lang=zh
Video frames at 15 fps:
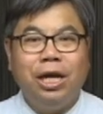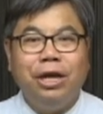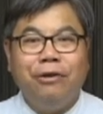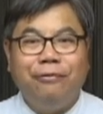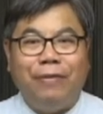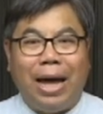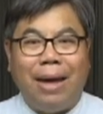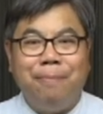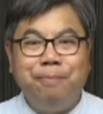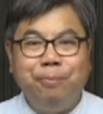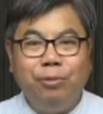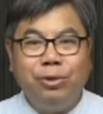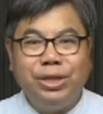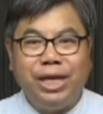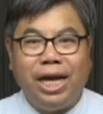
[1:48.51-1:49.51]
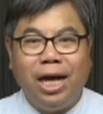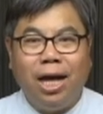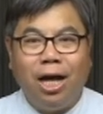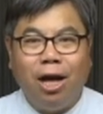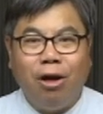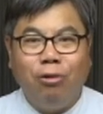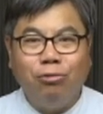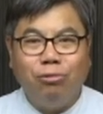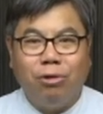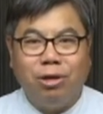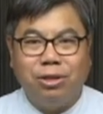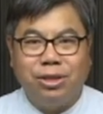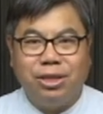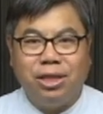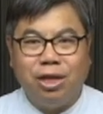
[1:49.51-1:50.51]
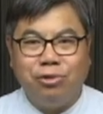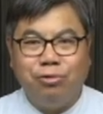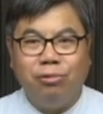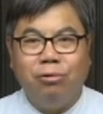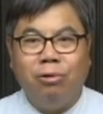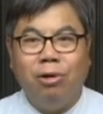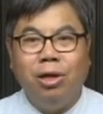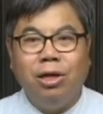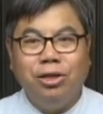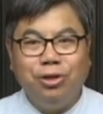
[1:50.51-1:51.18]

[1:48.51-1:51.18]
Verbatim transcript: 凡不结好果子的树，